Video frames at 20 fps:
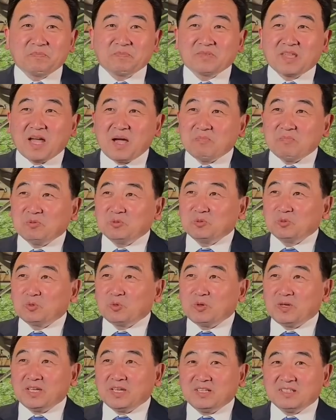他不
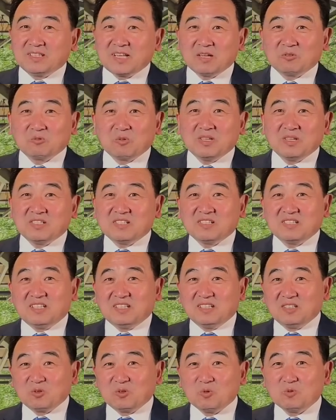对，他对自
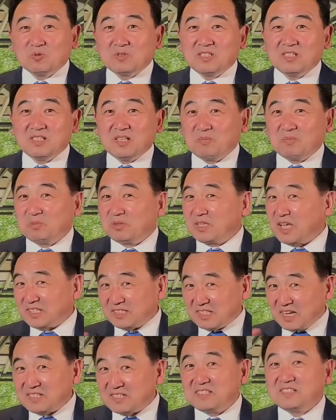己的公司呢不太
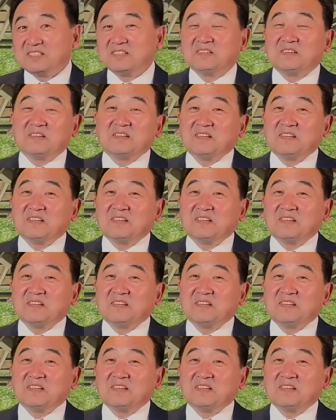担心，